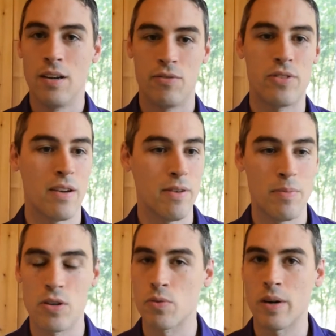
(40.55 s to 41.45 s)
Vous avez
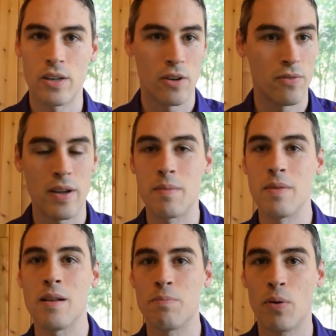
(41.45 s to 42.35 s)
besoin d'un 20
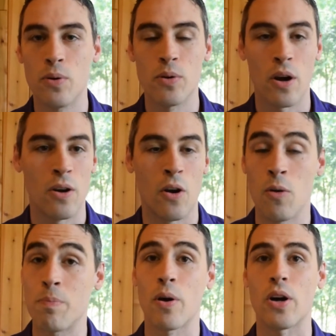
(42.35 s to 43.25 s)
000 pour euh,
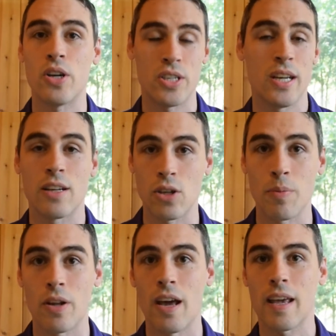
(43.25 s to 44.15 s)
un projet
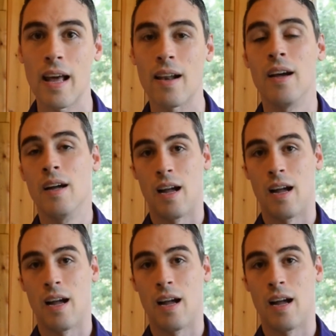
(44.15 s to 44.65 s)
entrepreneurial,